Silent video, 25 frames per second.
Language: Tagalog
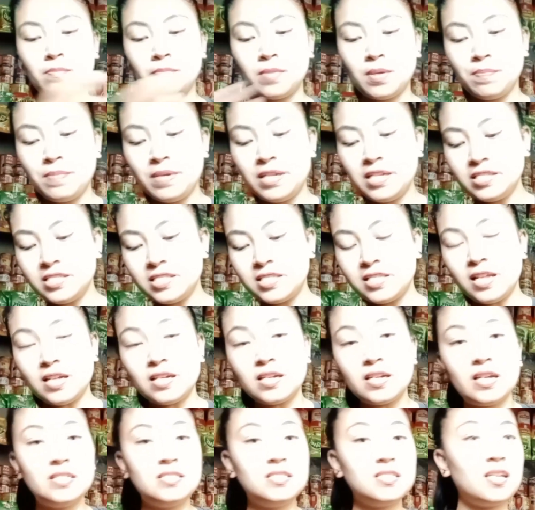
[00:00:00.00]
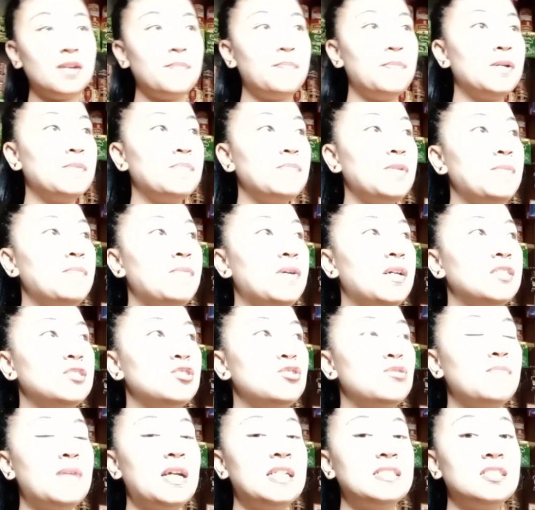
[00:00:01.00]
Mabilis lang guys kapag may mga
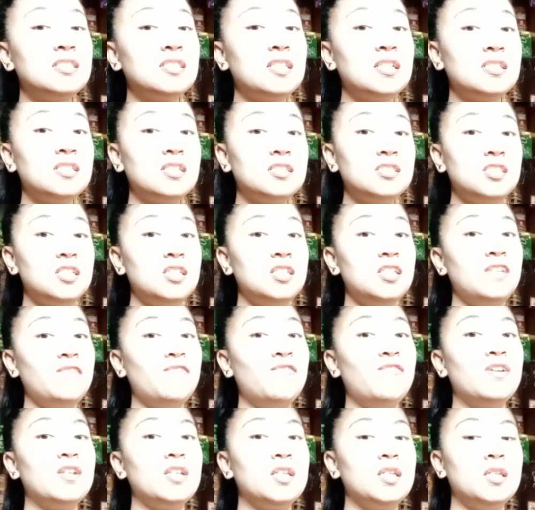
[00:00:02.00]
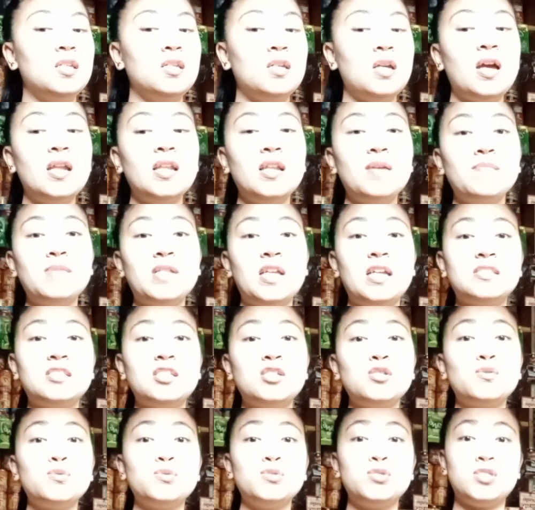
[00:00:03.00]
dumadating na delivery, alam
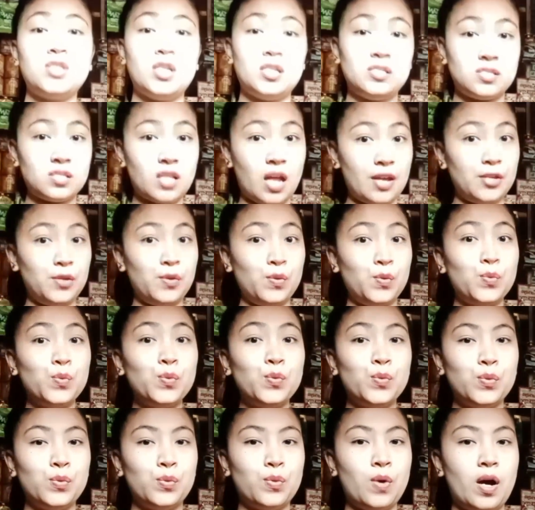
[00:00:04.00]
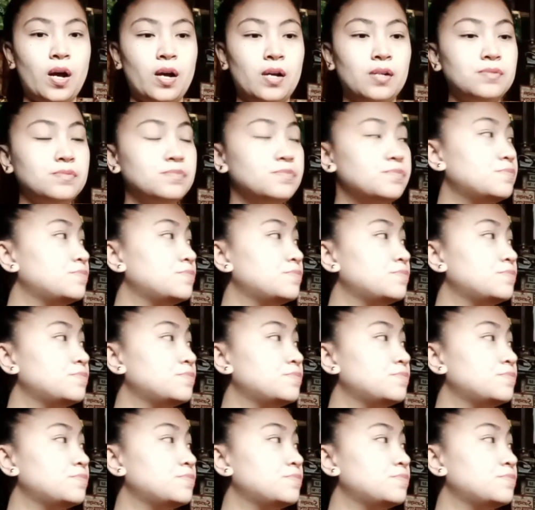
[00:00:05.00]
natin kung saan tayo kukuha.